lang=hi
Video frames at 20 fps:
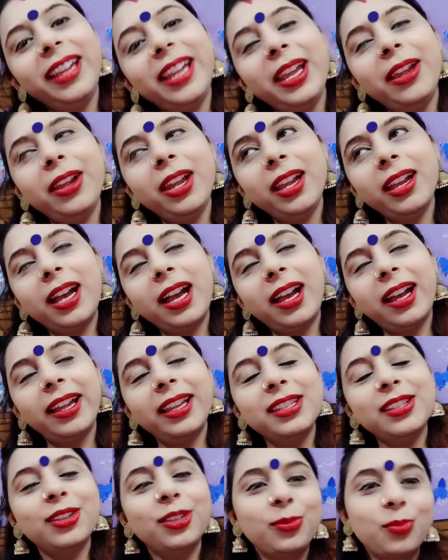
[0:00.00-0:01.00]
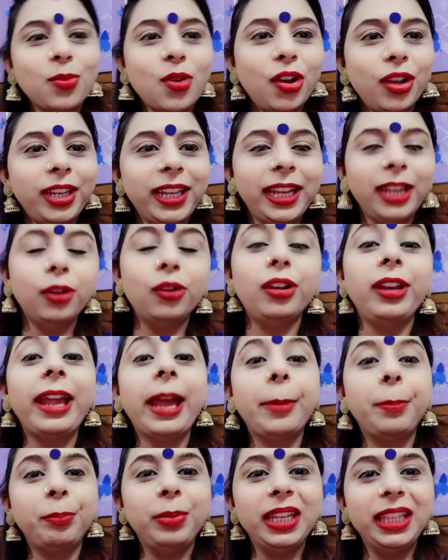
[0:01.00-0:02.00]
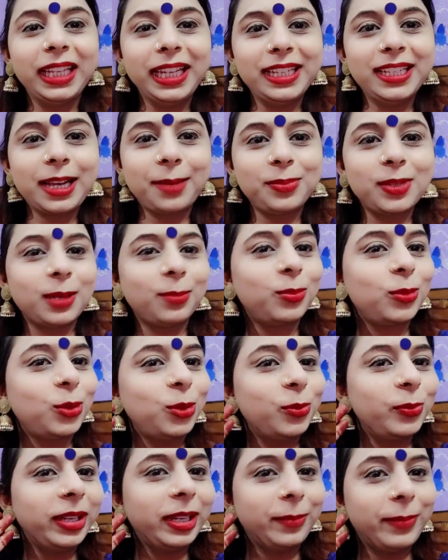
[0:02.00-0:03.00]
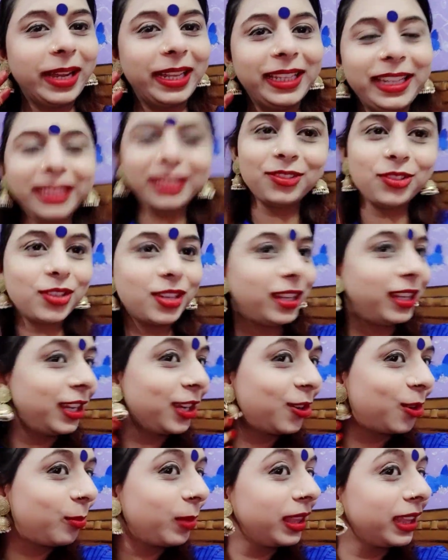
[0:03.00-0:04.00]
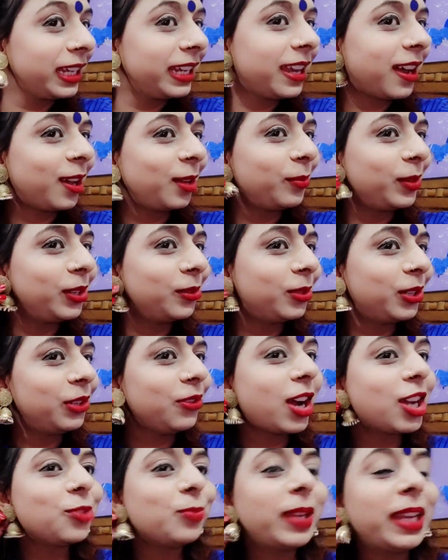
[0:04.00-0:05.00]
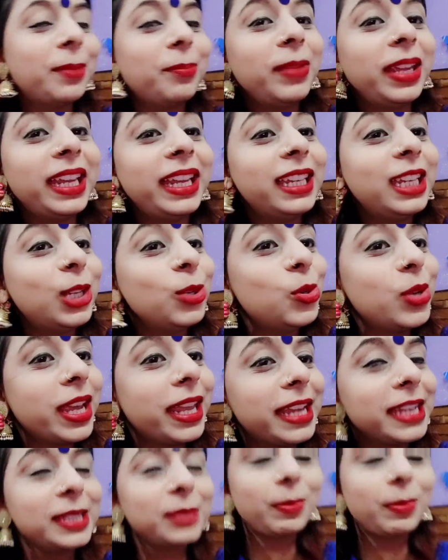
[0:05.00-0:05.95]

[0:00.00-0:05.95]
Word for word: हे गाइस गुड मॉर्निंग और हैप्पी तीज आप सबको मेरी मेहंदी रच गई है और मैं तैयार भी हो गई हूँ आज मैंने मेरे न्यू ईयर